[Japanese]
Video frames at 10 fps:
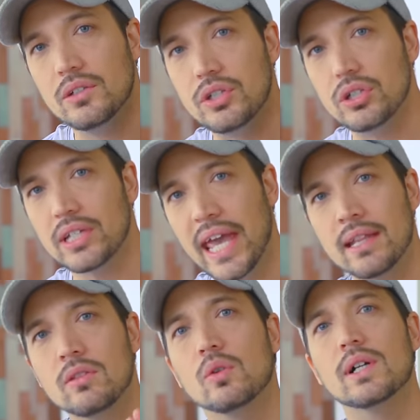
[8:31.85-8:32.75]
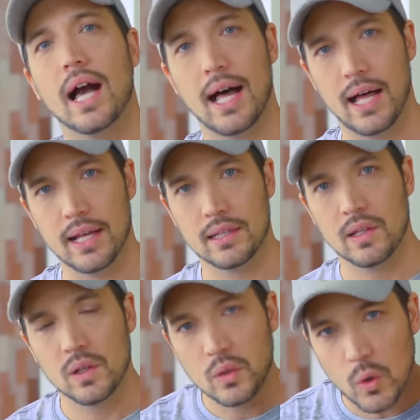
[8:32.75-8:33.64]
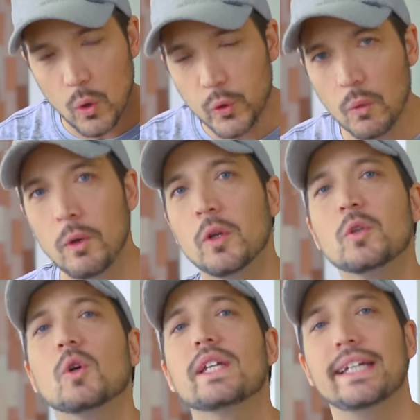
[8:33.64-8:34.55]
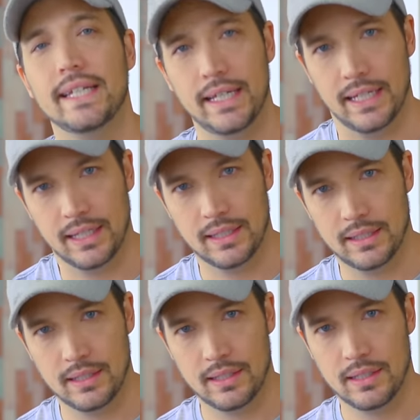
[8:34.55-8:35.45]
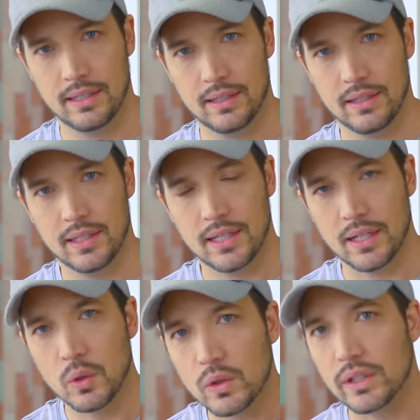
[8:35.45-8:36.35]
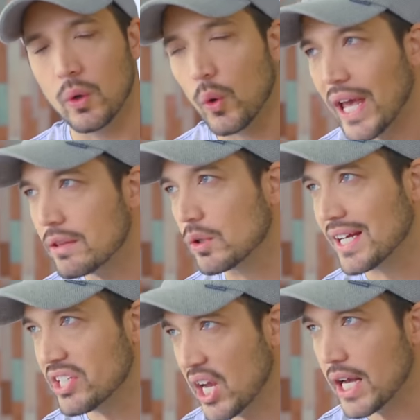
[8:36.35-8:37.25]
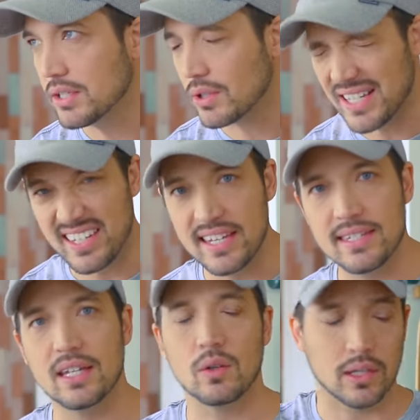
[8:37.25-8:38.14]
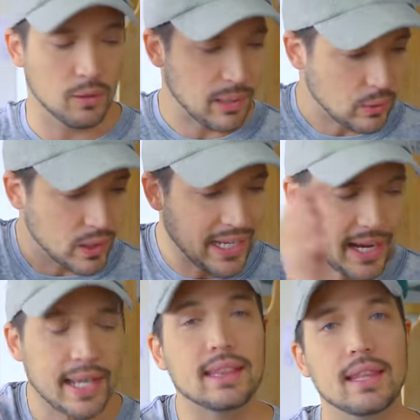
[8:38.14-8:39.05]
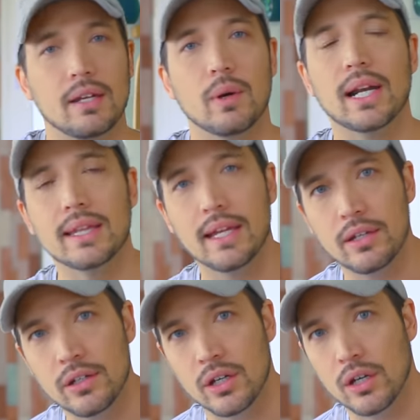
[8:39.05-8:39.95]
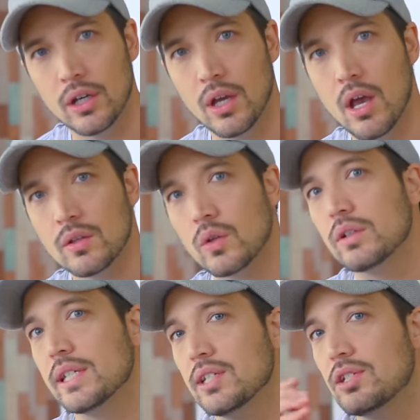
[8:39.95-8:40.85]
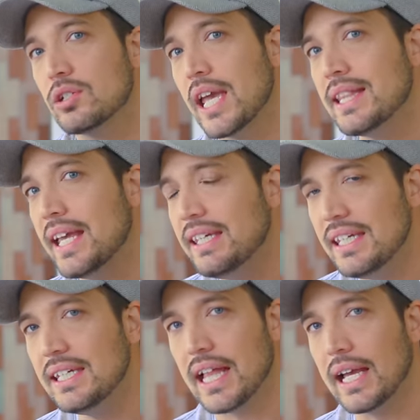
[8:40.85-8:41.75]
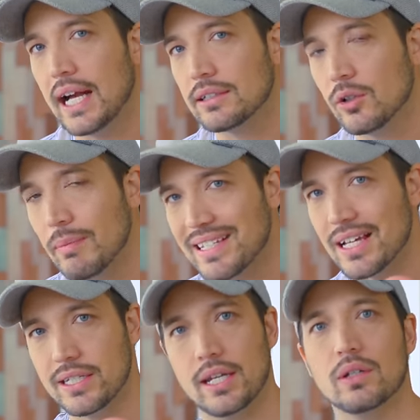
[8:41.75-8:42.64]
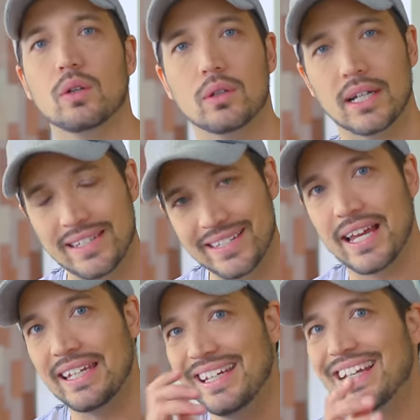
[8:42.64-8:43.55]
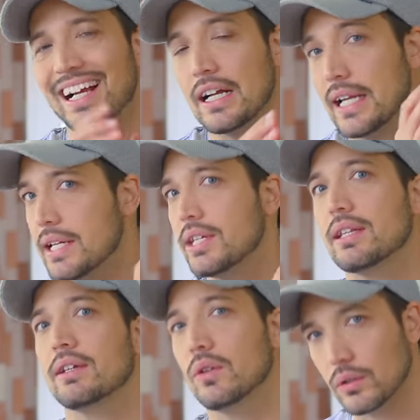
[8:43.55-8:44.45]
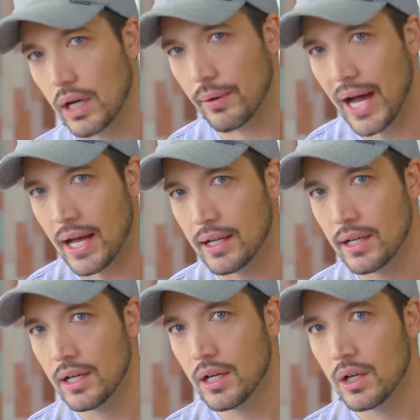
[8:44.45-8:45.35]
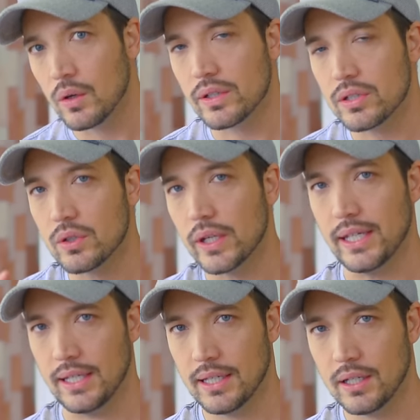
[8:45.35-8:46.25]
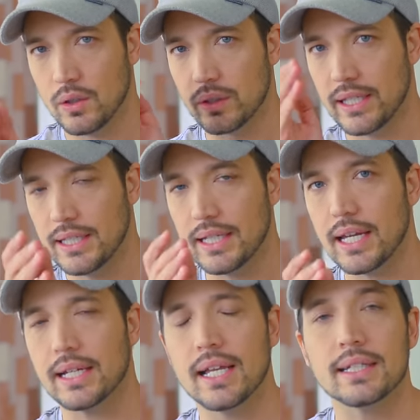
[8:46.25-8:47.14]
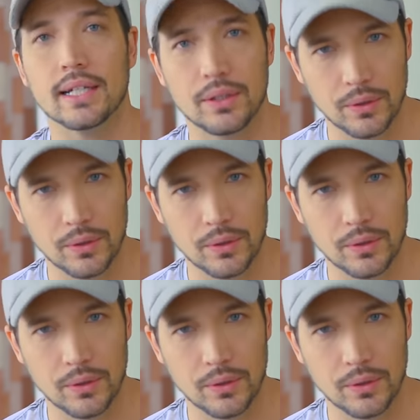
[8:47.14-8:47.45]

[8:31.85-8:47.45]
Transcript: 受験とか子供の時に、ね、特に親とか社会とか先生とかに「お前これやれ」って言われている、特に受験でいい大学を目指している人とか、実際にいい大学に入っちゃった人とかは、これすごいよく聞いていただきたいんだけ